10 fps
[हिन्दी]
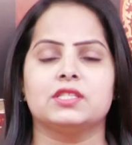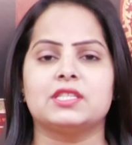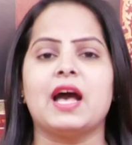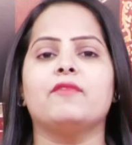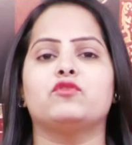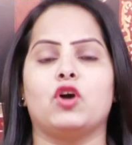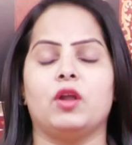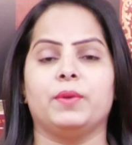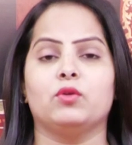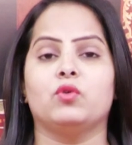साफ तौर
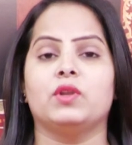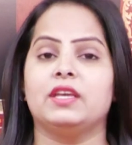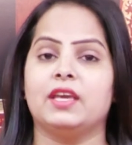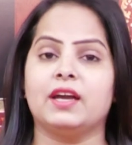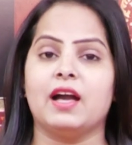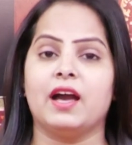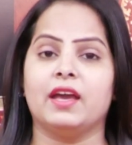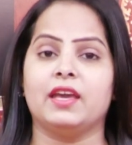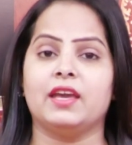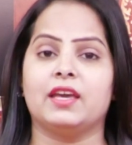पर उन्होंने ये कहा
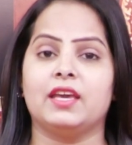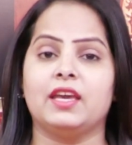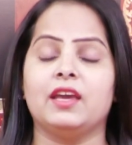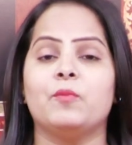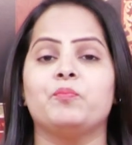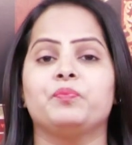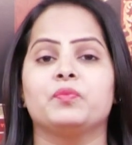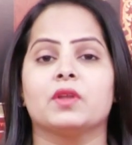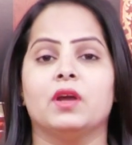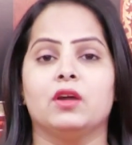है कि
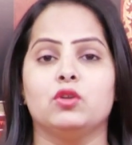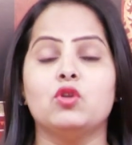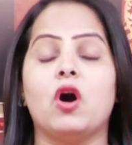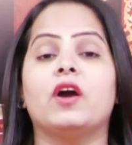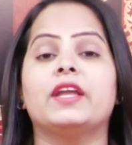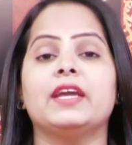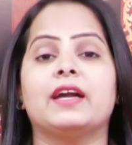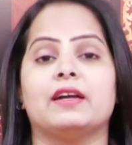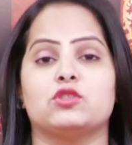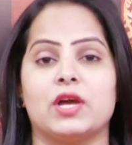नौकरी
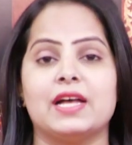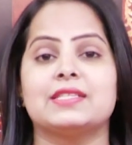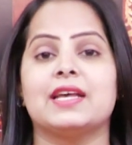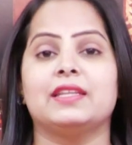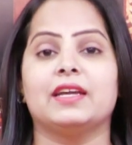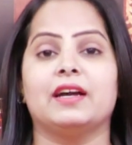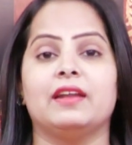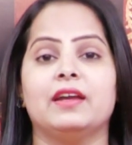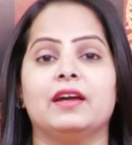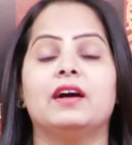का झांसा
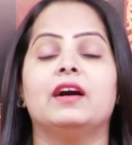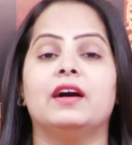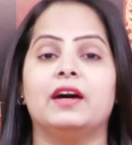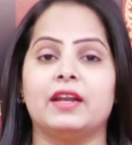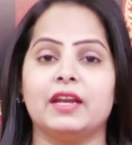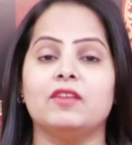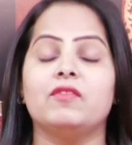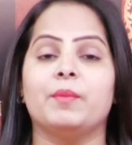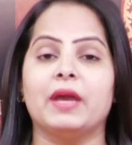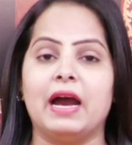देकर
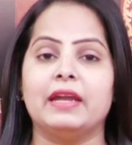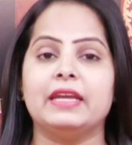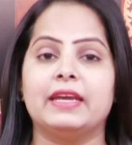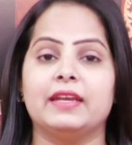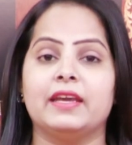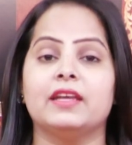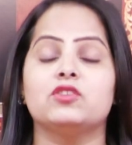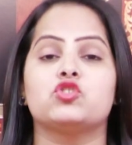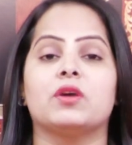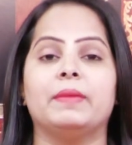रेलवे में आने के लिए
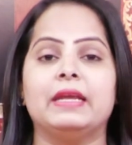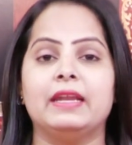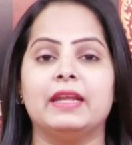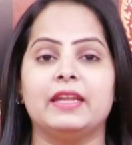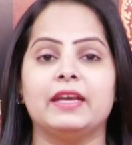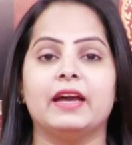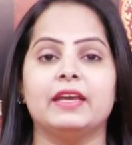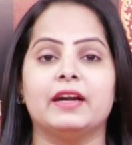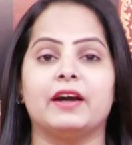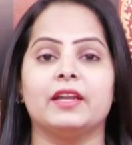जमीन ले ली
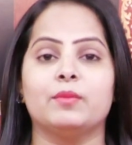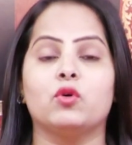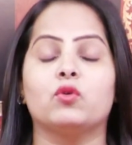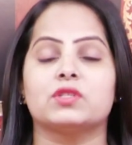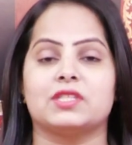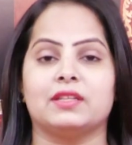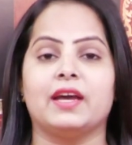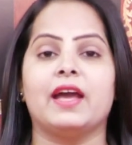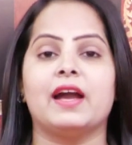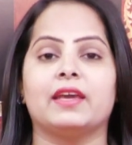गई गरीबों को
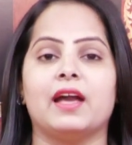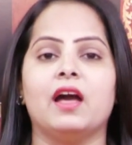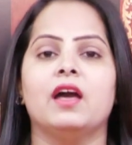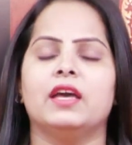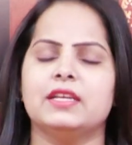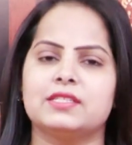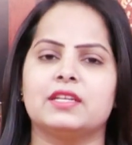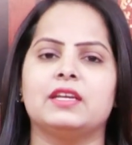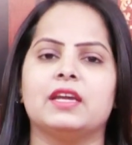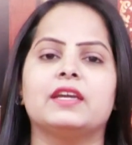सताया गया इस
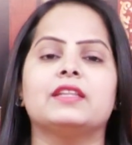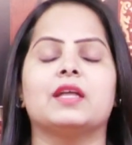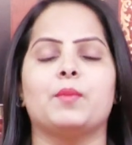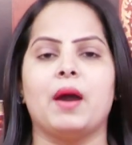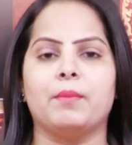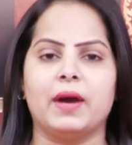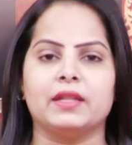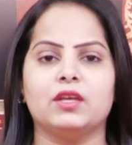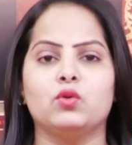तरीके की तमाम बातें